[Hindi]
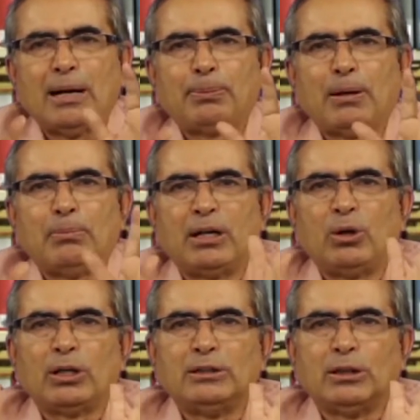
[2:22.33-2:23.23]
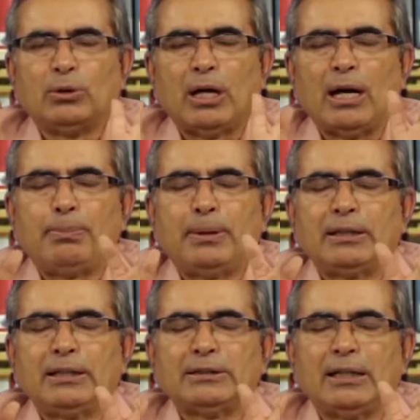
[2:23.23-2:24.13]
आपका मनोरंजन हो आप
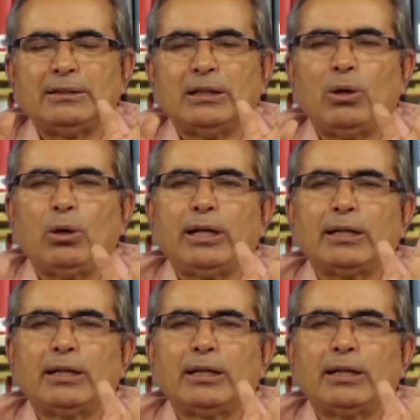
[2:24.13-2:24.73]
पढ़ते चले जाओ और